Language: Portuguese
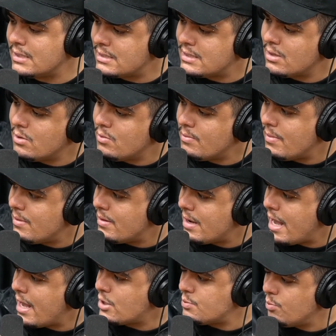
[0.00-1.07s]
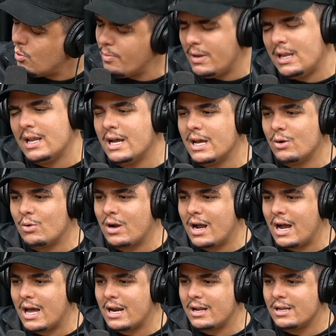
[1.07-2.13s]
Vocês estão, tipo, humilhando o
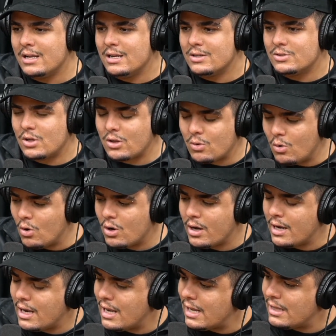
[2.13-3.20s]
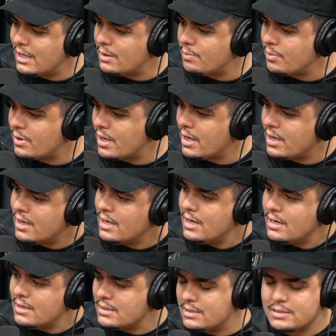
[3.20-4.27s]
cara, uhum. só colocando ele lá dentro porque,
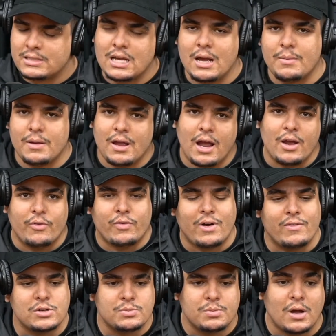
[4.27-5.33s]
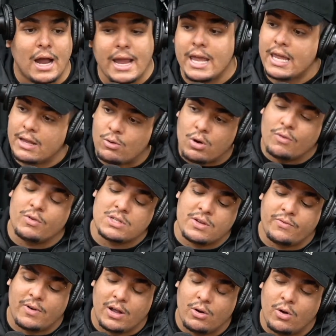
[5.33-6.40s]
sabe? Aí eu ficava, tipo. Aí quando
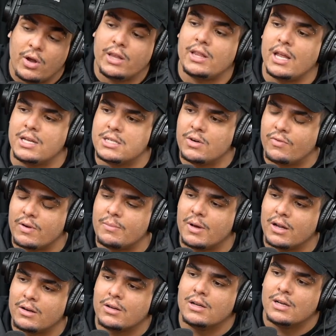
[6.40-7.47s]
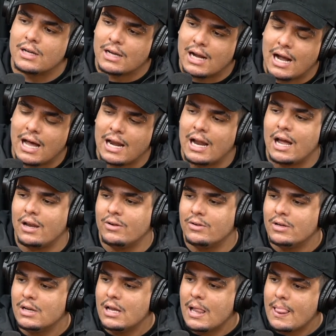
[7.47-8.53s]
você falou, eu entendi. Eu falei, mano,
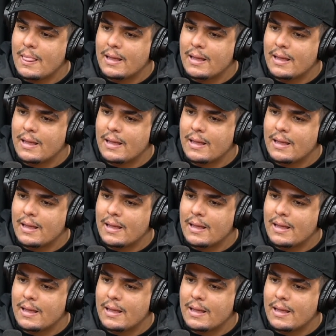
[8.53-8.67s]
caralho.